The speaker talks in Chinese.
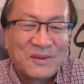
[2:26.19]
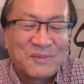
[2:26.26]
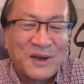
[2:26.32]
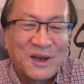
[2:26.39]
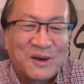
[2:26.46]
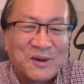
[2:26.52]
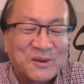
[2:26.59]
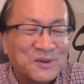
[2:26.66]

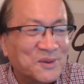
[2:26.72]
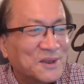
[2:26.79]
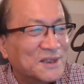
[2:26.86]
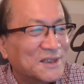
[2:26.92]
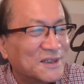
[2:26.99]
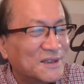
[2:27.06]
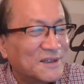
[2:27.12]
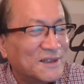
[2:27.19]
排好了队
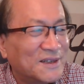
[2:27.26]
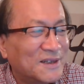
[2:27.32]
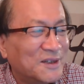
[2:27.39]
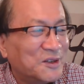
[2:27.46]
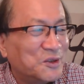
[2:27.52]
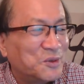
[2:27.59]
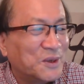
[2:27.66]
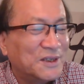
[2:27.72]
形，
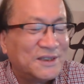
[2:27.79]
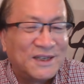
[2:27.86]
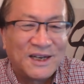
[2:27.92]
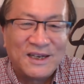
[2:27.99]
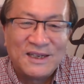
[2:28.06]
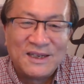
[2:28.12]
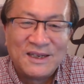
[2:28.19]
宣战，